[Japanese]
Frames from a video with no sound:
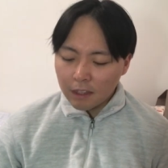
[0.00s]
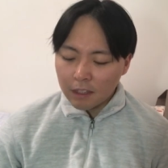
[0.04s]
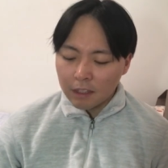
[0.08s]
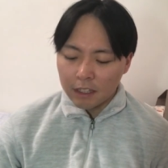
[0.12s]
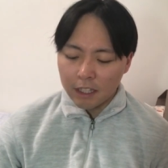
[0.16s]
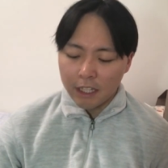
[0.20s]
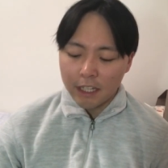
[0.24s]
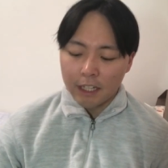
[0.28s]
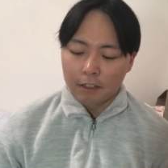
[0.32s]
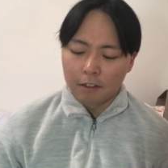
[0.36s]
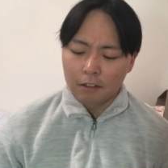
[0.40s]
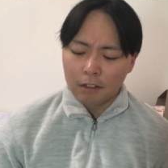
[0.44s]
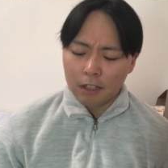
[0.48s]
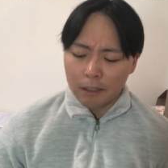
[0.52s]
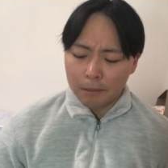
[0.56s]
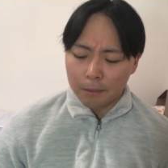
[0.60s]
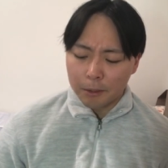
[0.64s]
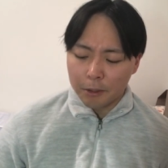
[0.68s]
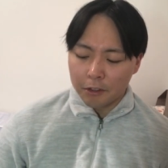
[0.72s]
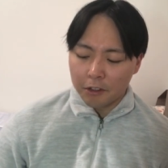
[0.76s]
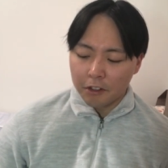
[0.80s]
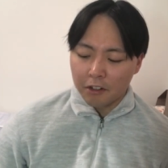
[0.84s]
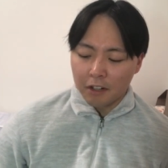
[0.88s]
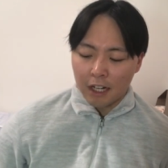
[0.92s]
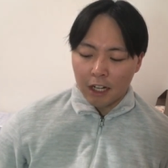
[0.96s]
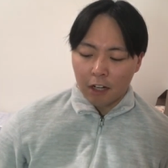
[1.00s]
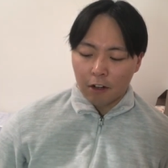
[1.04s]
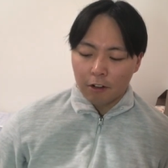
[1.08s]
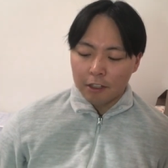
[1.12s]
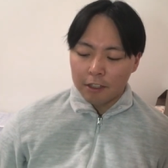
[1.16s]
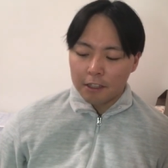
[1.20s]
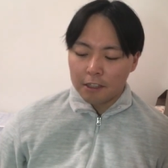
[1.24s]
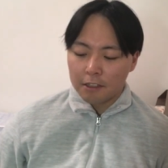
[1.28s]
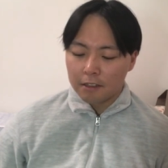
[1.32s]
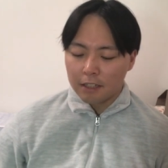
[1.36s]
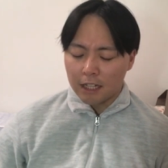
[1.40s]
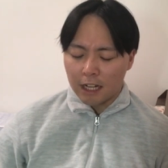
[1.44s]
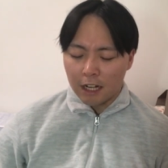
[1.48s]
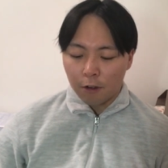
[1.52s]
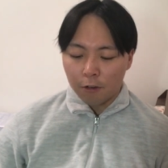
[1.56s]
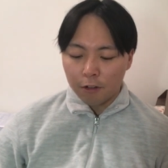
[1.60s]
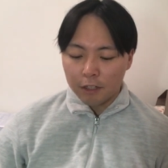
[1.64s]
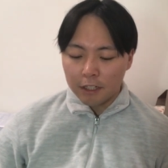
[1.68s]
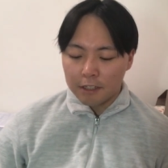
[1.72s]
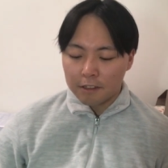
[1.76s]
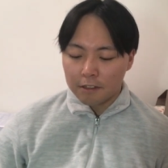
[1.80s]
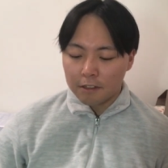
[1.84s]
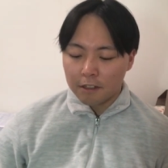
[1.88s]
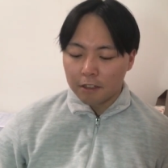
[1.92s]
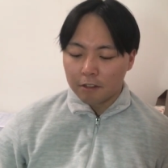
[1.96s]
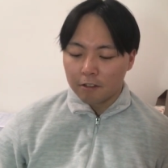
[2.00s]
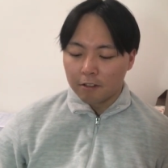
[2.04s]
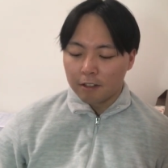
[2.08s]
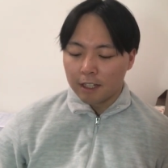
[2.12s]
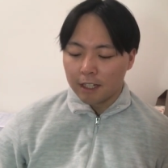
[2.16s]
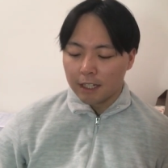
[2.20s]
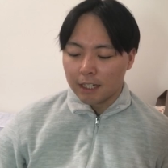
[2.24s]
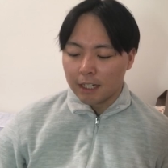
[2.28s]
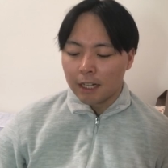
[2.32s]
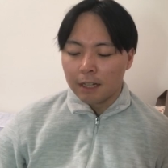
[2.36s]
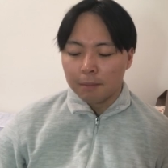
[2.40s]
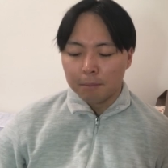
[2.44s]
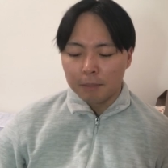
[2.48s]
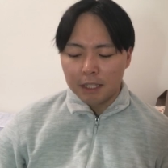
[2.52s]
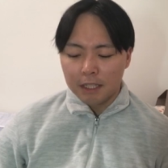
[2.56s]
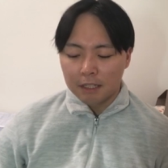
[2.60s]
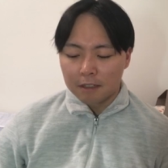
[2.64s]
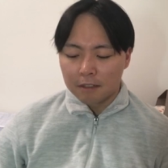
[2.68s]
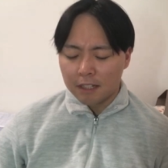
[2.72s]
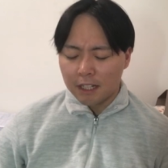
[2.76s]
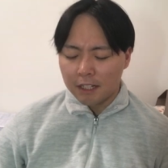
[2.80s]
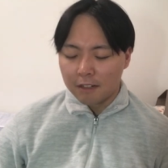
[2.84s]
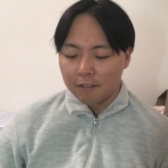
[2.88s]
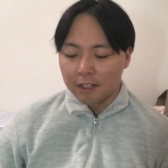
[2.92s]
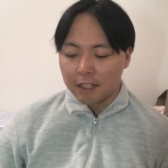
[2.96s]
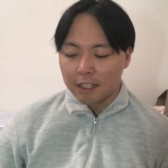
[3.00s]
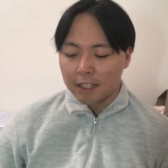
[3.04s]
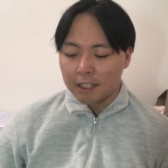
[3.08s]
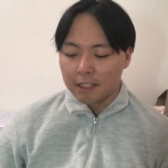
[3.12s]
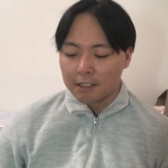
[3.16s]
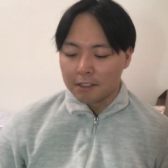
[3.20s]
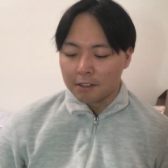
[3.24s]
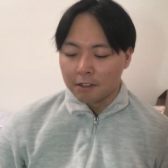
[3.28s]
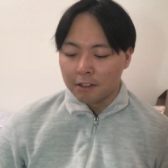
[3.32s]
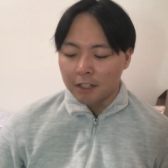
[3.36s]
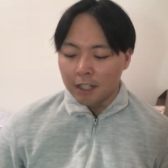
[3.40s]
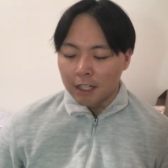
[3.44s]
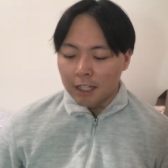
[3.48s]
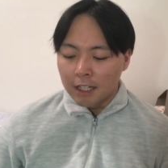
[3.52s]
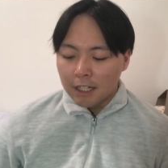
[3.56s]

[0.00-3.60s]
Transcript: で、ユタボンの煽り煽りツイートなんか見たくないわけですよ。